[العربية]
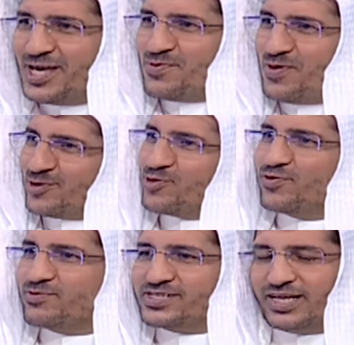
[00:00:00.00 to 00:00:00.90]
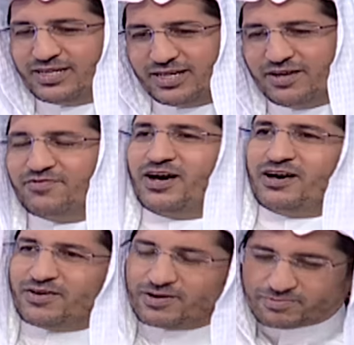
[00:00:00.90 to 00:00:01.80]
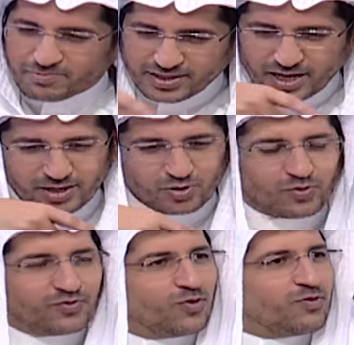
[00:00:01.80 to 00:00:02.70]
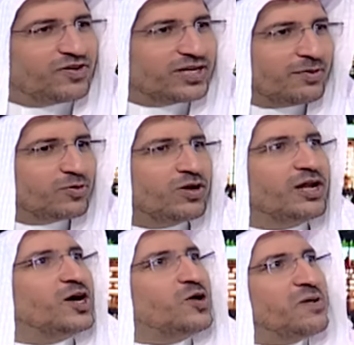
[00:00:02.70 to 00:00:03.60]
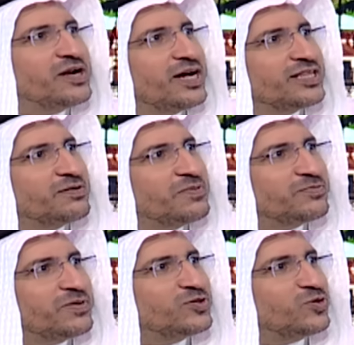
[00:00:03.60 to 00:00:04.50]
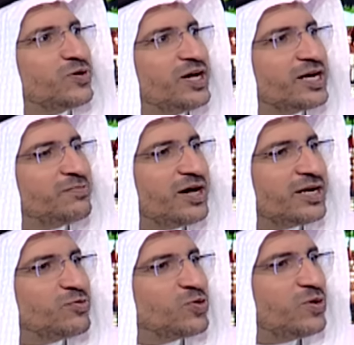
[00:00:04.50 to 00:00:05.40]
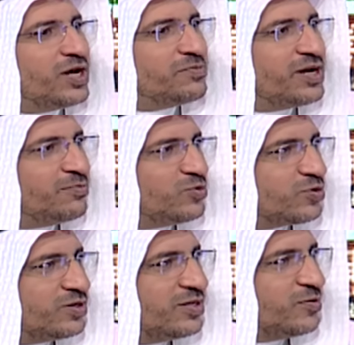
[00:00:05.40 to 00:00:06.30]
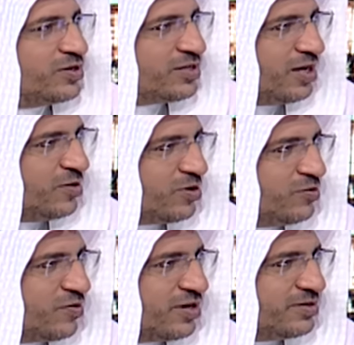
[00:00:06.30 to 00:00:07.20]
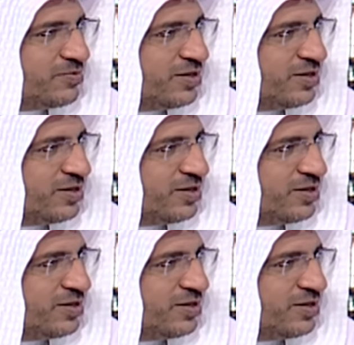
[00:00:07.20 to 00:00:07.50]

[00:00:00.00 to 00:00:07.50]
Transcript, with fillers: يبغى يطوف ويصلي فبدأ يطوف وهو في الكعبة يقول اللهم إن هذا البيت بيتك والحرم حرمك والأمن أمنك وأنت الله الرؤوف الرحيم